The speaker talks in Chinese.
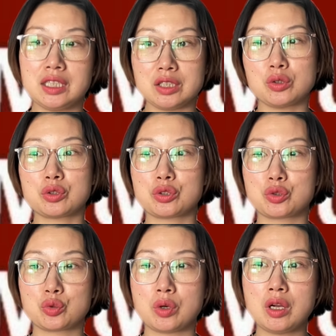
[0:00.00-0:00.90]
也就是
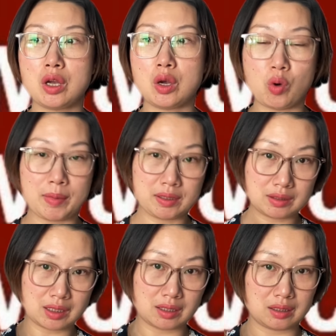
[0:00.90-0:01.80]
说，我们
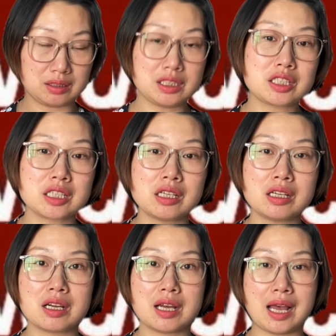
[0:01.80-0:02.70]
的医生
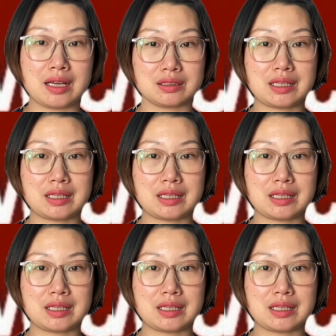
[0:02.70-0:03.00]
啊，